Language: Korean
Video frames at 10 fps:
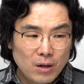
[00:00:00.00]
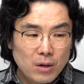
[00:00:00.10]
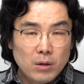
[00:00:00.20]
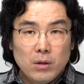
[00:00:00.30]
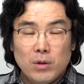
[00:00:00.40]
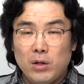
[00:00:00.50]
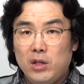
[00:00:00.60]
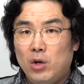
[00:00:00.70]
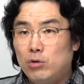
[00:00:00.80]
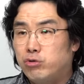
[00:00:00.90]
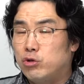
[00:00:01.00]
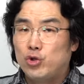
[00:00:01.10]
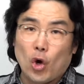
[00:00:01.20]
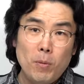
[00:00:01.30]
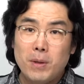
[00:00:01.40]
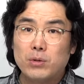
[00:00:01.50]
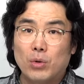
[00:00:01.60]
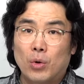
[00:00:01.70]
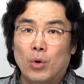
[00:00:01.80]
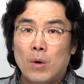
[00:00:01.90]
난 이런 구구는 처음
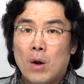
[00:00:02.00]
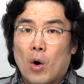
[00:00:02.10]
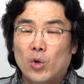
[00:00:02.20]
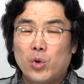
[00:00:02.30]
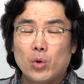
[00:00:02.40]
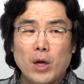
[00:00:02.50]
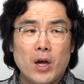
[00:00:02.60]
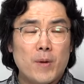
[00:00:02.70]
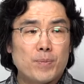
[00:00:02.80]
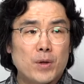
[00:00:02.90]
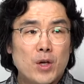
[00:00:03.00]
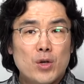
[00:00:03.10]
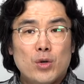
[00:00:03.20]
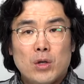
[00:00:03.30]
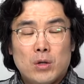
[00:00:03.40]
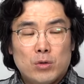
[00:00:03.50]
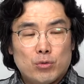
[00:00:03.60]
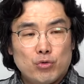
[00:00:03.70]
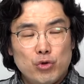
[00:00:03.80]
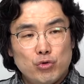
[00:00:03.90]
봤어요. 어떻게
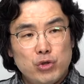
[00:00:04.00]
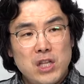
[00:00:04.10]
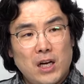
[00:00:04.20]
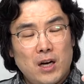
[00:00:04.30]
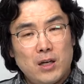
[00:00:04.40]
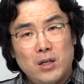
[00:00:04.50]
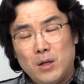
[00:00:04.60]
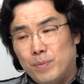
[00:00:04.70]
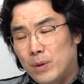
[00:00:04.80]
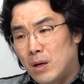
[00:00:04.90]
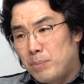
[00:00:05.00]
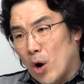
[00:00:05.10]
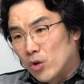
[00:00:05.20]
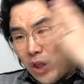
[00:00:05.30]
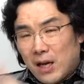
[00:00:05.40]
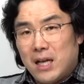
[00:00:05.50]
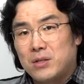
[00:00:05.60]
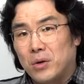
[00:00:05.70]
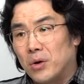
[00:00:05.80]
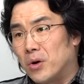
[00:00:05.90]
우리, 우리나라를
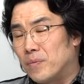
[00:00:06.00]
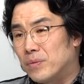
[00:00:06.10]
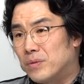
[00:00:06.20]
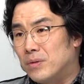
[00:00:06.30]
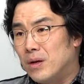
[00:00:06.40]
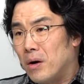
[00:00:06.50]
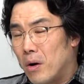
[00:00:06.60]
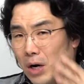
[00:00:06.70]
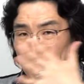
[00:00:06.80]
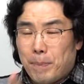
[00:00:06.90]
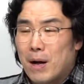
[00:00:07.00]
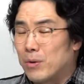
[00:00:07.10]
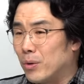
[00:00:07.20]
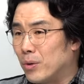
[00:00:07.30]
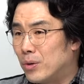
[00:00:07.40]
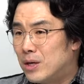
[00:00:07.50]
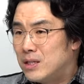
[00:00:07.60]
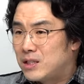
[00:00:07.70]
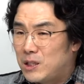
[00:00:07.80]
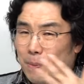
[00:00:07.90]
병탄에서 응? 억압하고
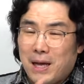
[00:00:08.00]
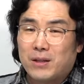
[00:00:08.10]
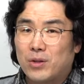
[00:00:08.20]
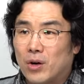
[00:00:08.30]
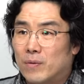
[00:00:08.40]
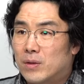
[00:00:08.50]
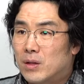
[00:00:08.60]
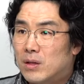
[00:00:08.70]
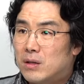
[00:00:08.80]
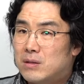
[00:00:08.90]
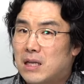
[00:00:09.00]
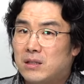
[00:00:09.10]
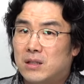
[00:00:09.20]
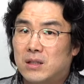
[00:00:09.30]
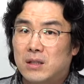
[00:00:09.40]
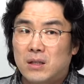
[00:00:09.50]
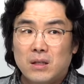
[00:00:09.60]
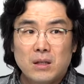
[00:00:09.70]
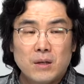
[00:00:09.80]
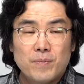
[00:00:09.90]
지배했던 사실은
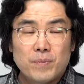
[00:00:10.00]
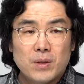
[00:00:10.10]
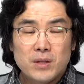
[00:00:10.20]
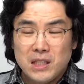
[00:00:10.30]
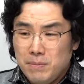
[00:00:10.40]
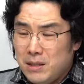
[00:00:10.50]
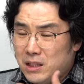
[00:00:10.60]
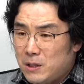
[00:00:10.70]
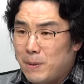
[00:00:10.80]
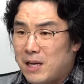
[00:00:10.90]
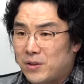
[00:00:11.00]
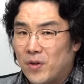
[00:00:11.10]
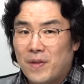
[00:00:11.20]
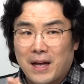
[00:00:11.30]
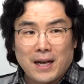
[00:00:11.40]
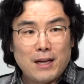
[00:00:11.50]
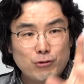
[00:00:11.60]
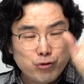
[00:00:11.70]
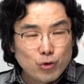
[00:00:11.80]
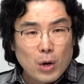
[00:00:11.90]
식민 지배했던 나라의
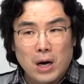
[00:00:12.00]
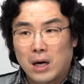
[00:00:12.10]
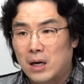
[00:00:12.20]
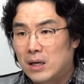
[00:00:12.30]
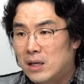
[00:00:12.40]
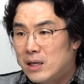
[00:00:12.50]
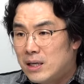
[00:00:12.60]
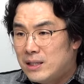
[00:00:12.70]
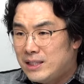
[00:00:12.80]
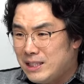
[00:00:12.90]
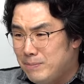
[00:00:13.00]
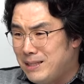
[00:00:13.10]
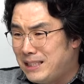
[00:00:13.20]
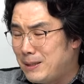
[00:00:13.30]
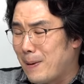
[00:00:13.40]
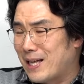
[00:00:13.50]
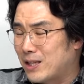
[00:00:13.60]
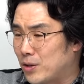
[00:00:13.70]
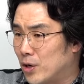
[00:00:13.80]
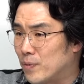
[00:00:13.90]
구구와 식민
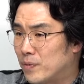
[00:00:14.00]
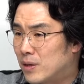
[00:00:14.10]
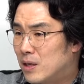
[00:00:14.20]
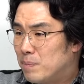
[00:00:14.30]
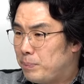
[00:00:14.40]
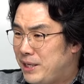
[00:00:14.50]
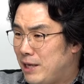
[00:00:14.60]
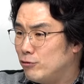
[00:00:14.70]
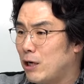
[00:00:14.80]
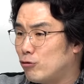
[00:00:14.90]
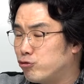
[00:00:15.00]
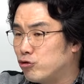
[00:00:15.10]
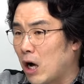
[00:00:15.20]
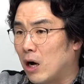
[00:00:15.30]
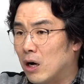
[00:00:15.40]
지배받았던 피해국의 구구가